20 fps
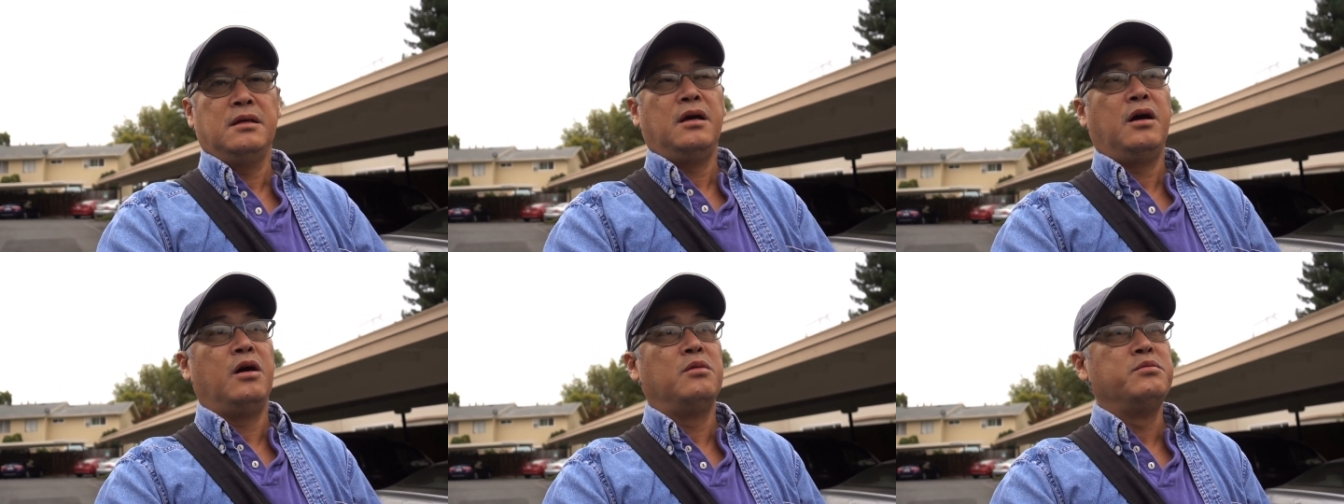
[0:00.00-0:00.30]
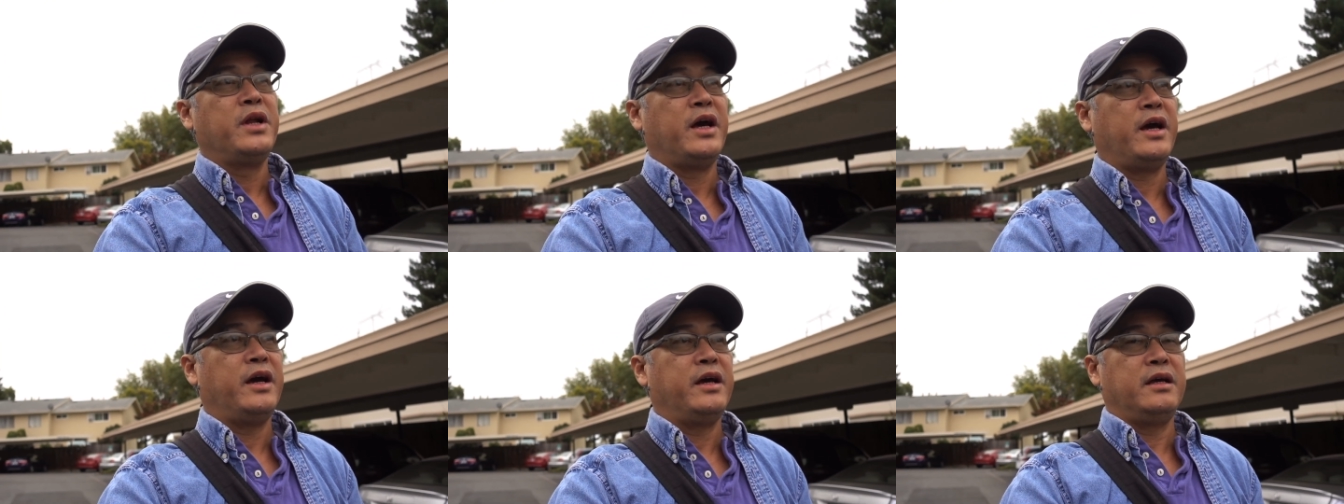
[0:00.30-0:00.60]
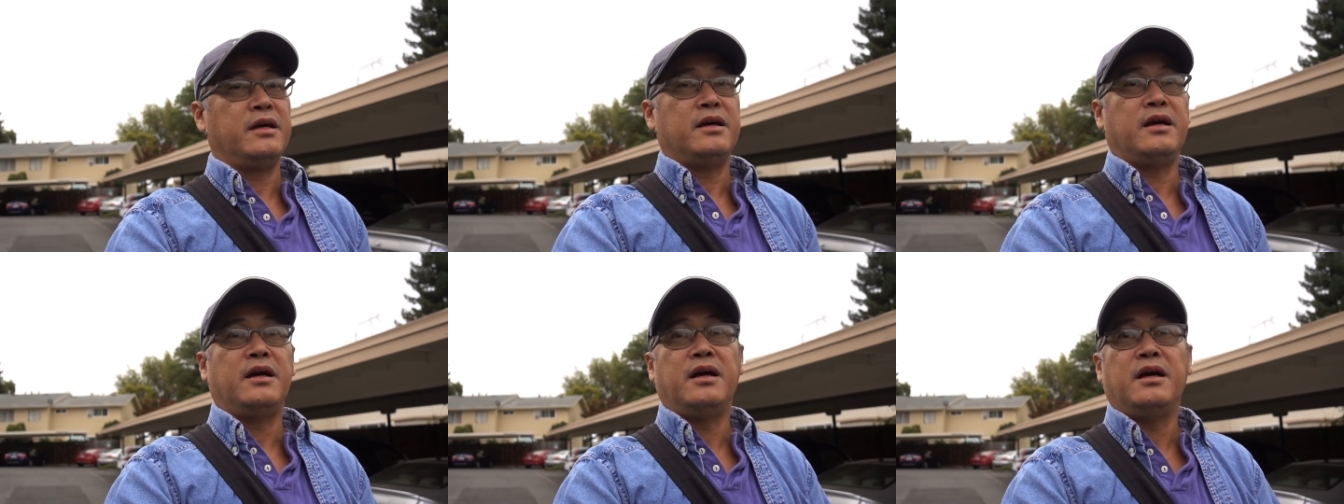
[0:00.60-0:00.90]
Hôm
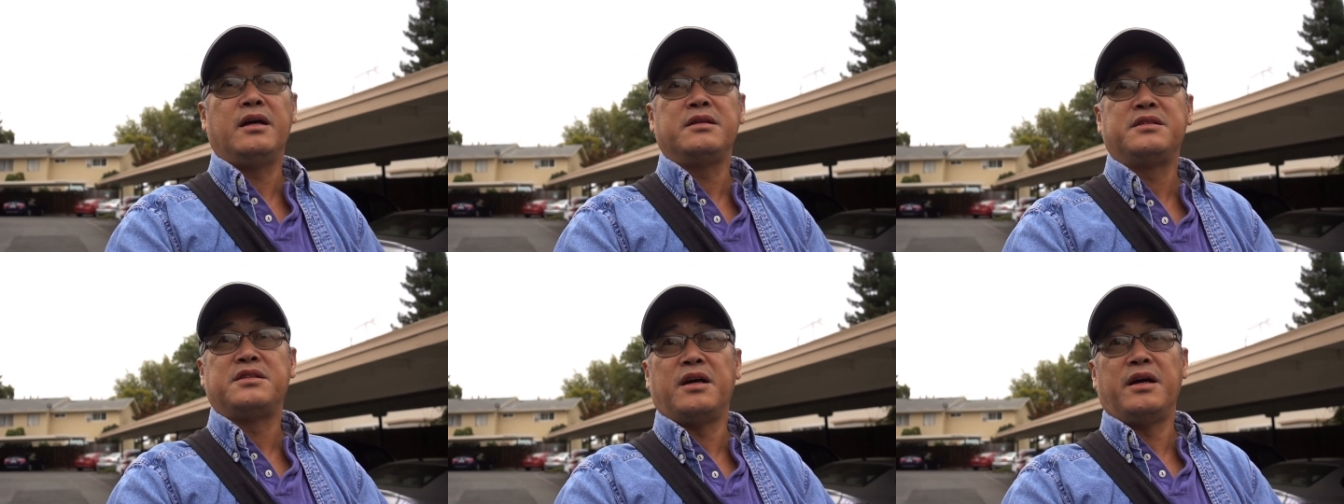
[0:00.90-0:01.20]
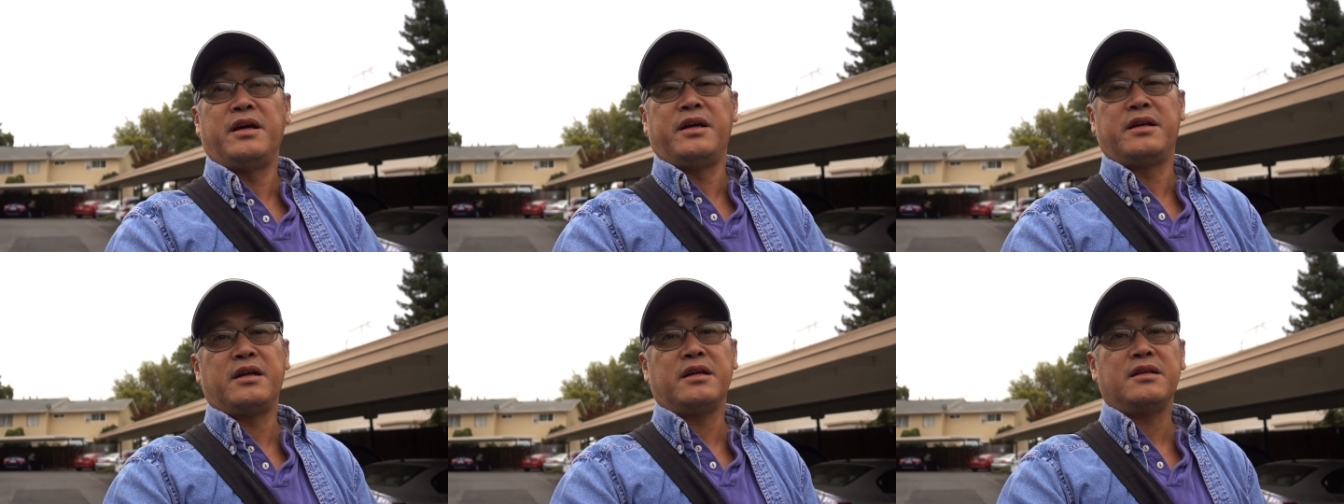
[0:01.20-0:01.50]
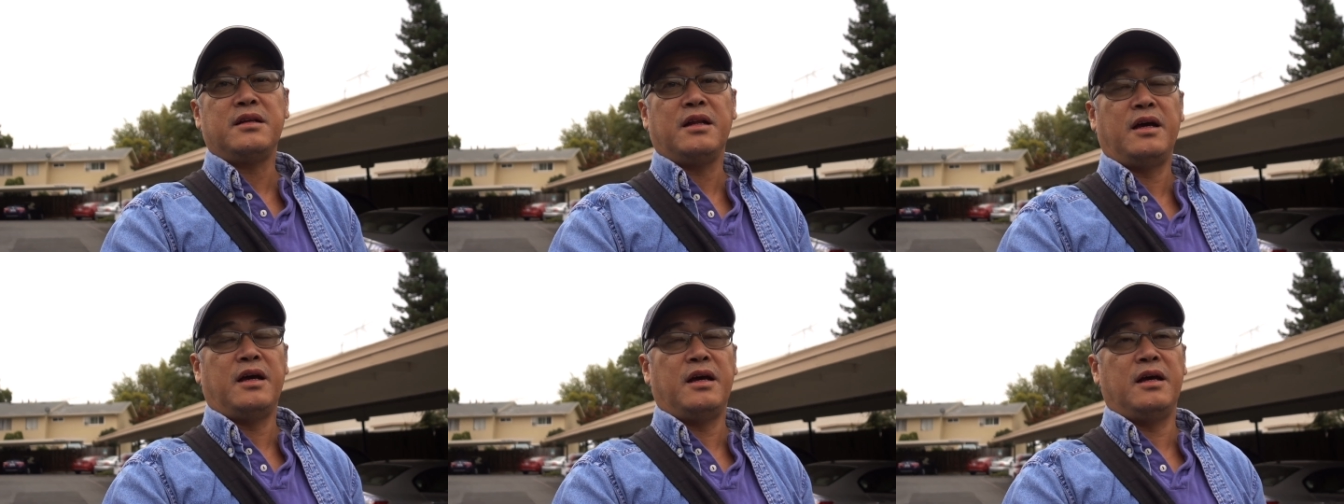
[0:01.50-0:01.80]
nay à, trời
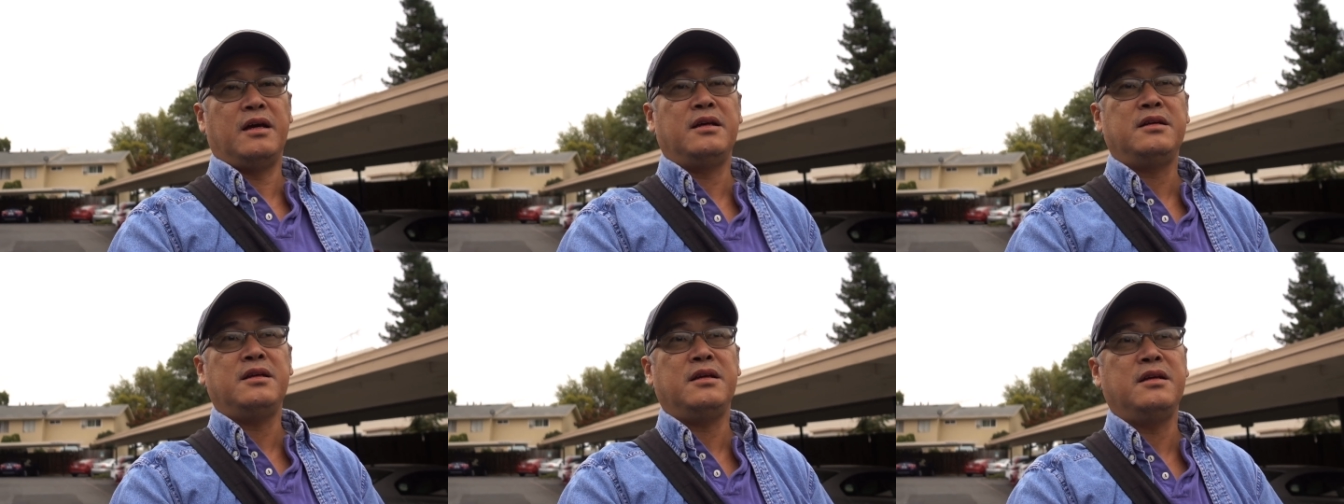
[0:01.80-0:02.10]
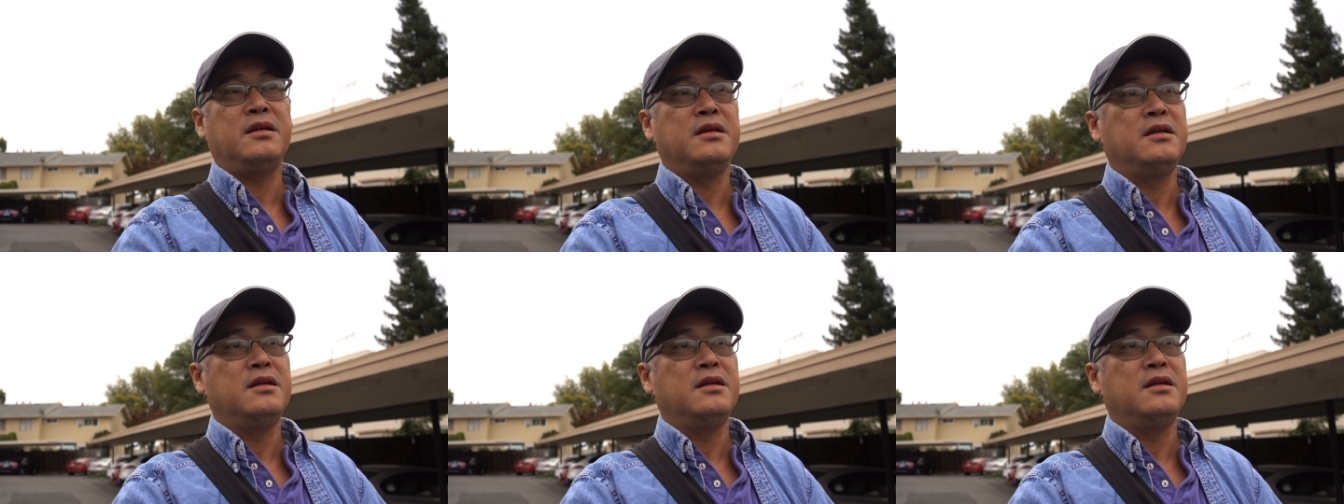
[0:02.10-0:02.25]
rất là